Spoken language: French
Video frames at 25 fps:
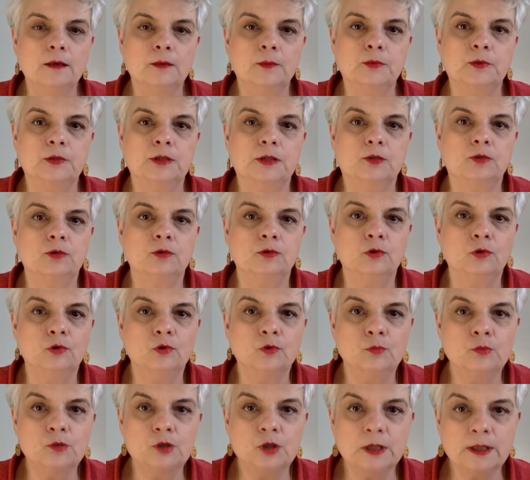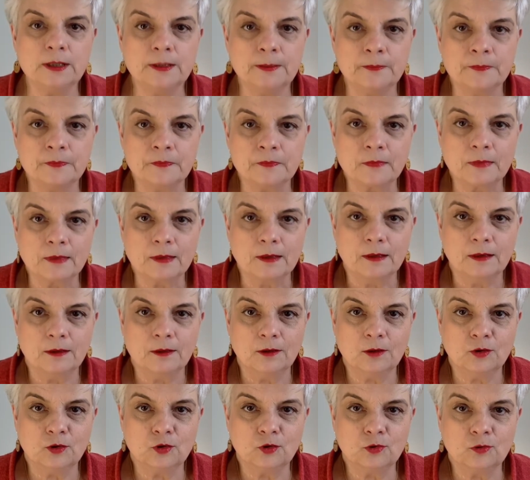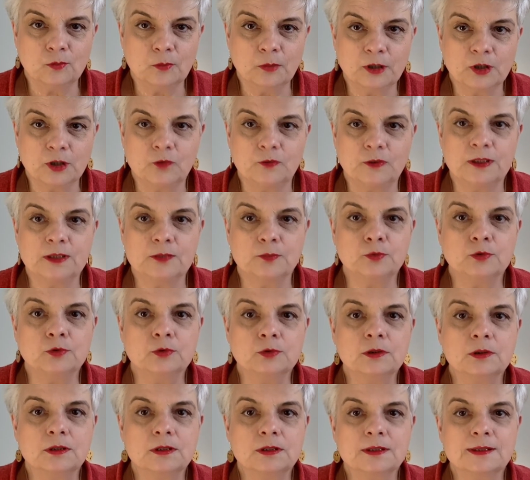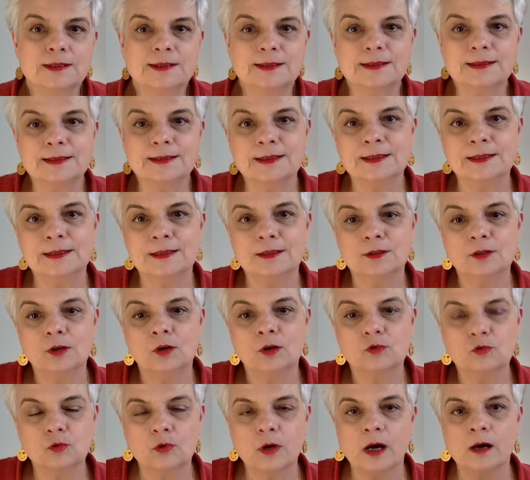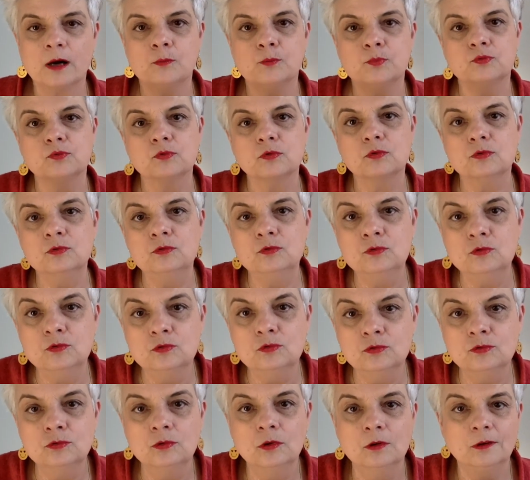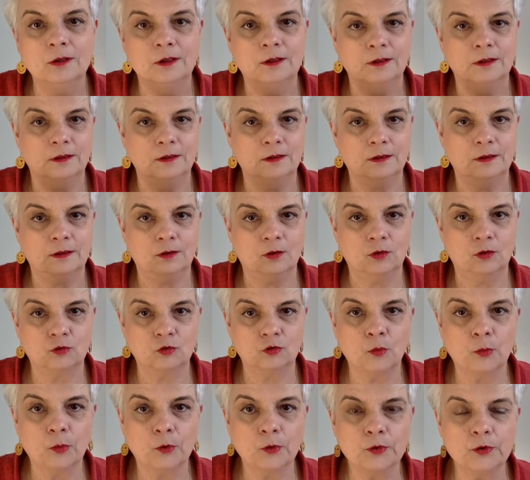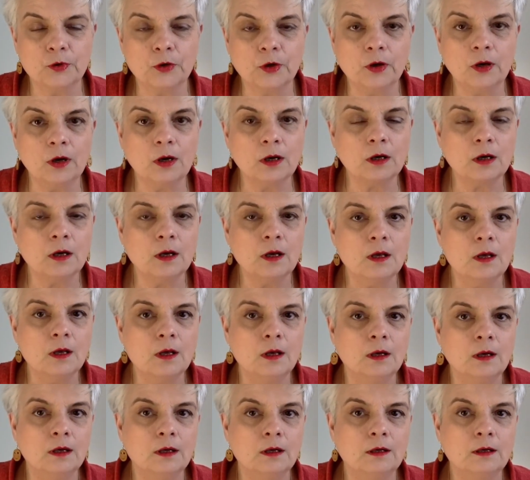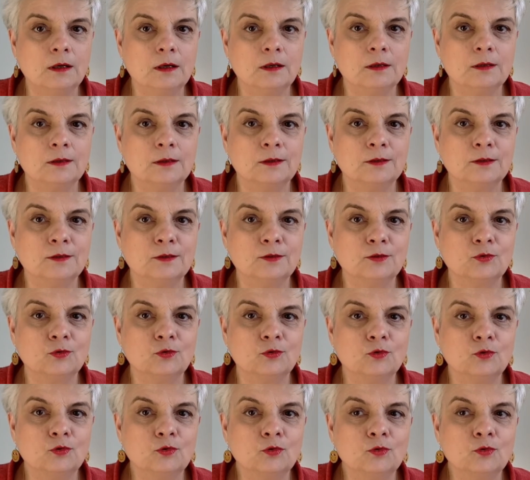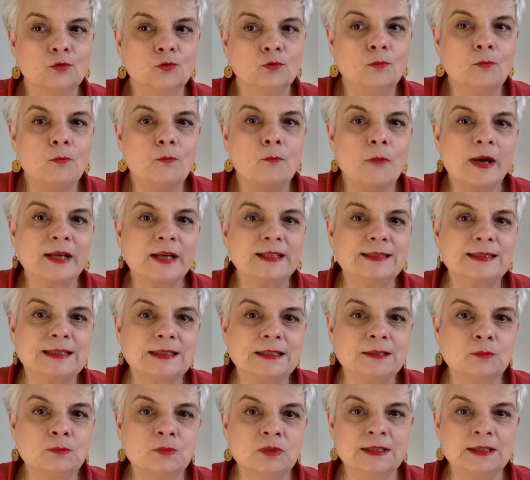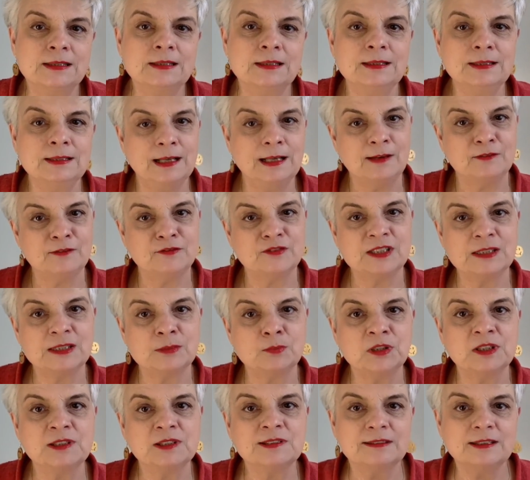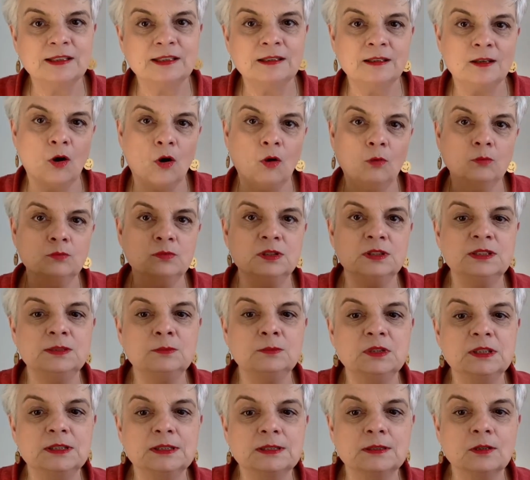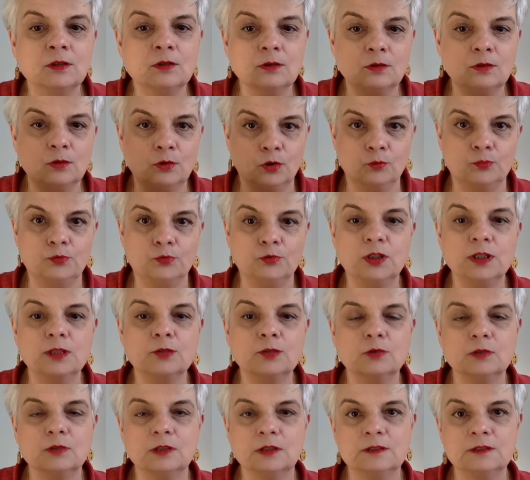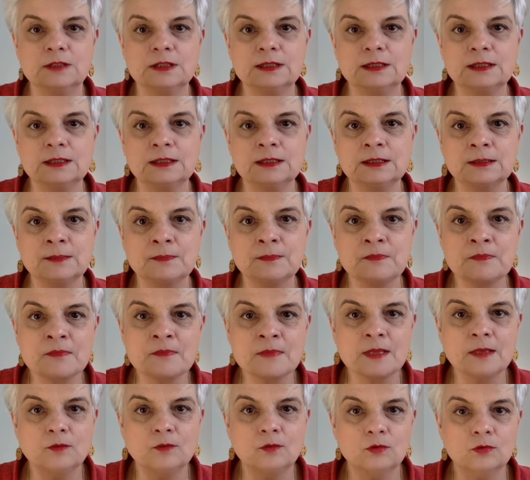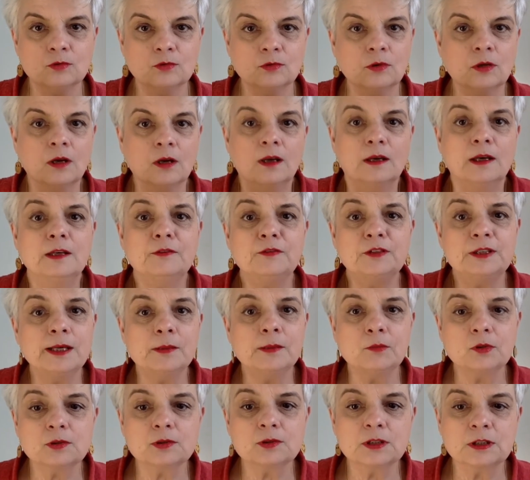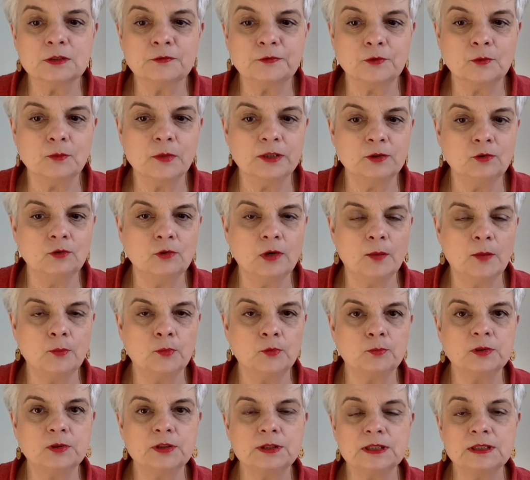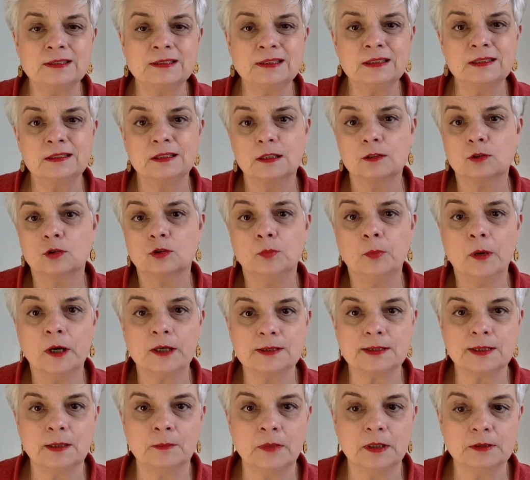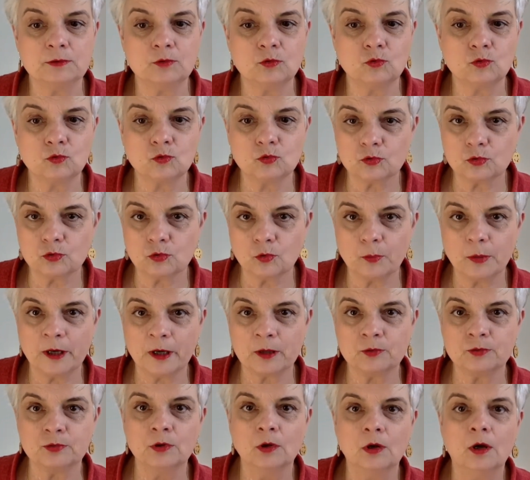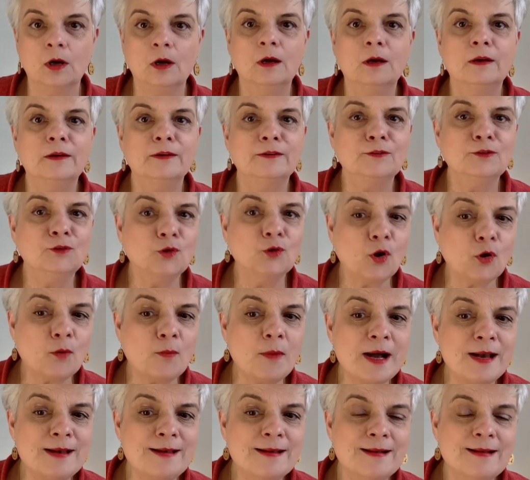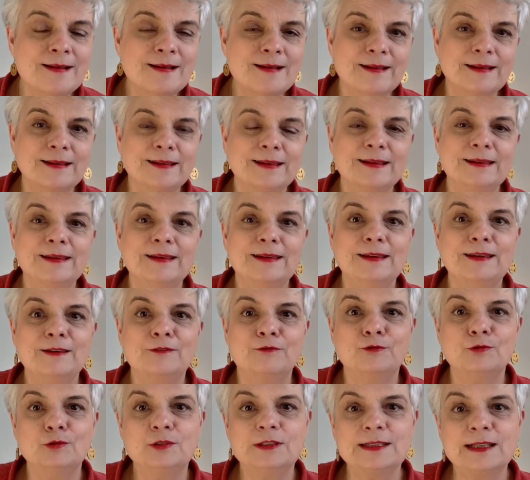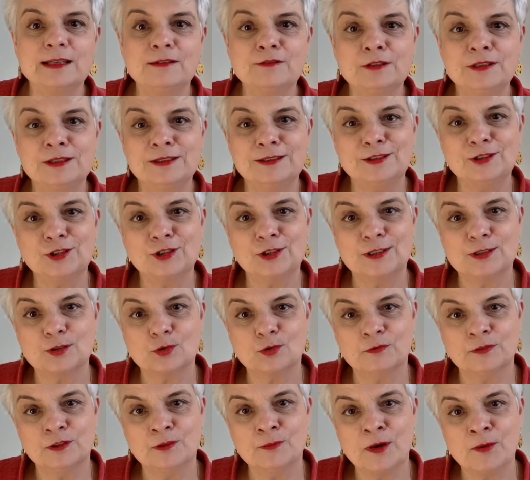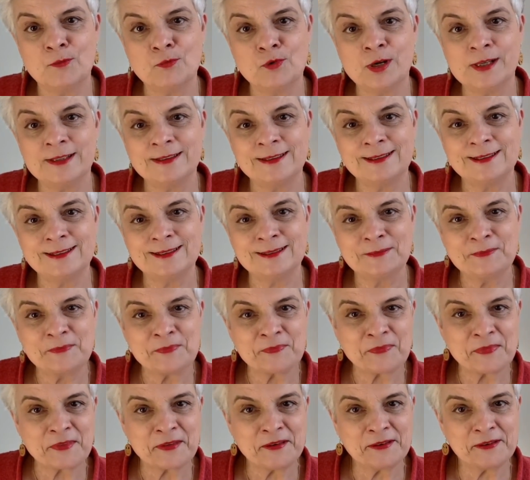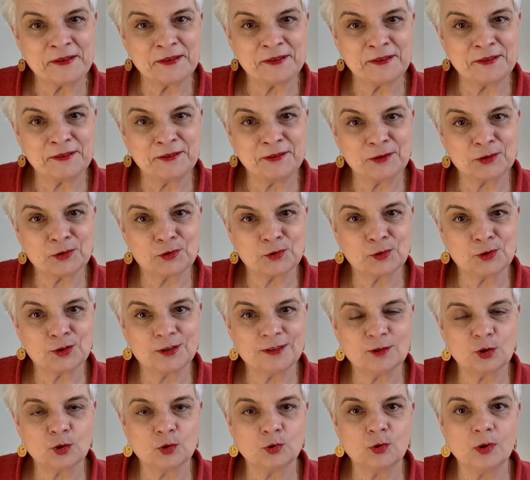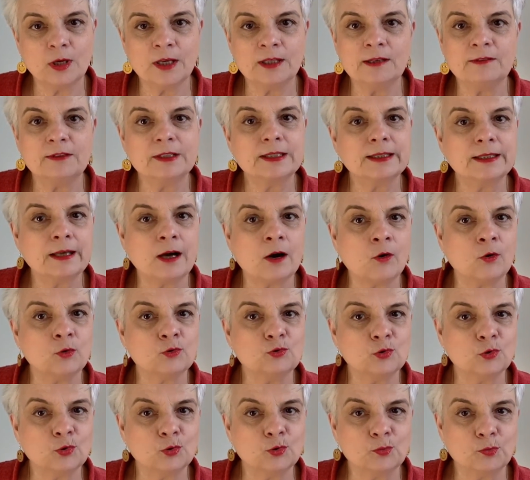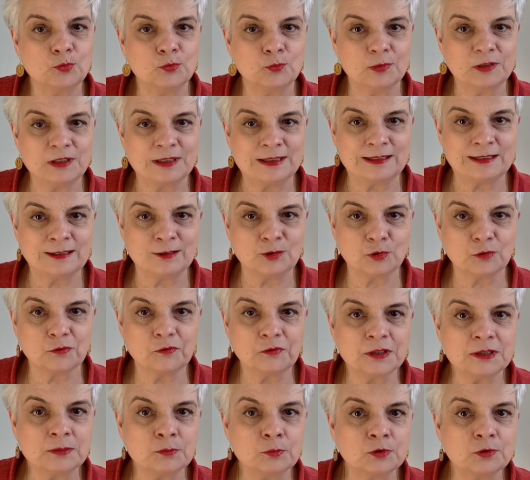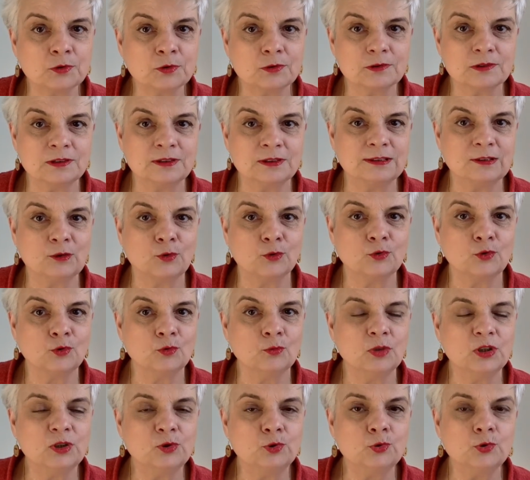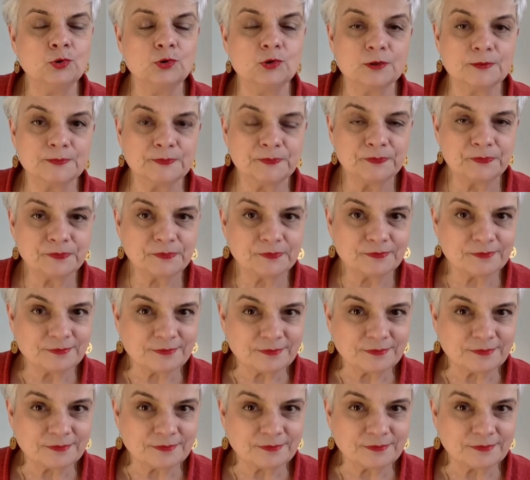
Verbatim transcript: euh, puisque l'objet euh, sur une page Facebook, c'est en tout cas pour nous entrepreneurs de maximiser la visibilité en minimisant le budget qu'on investit. Donc évidemment qu'il faut mettre de la publicité, et quelque part ça m'a toujours paru normal. Et, vous le savez, j'ai sauvé ma boîte euh, lorsque j'étais en Guyane avec 40 euros de publicité sur Facebook. On était en 2012.